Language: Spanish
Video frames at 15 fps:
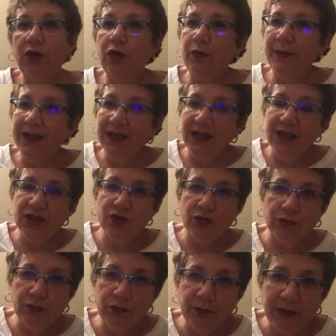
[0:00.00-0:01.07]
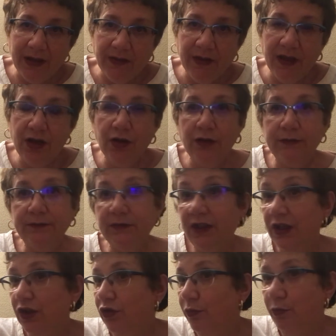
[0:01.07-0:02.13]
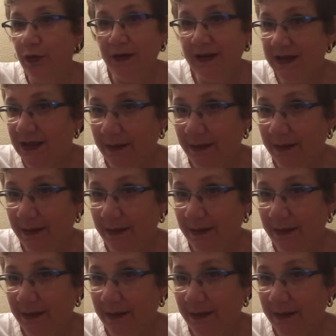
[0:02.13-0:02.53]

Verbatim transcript: o bien es un vecino y no puedes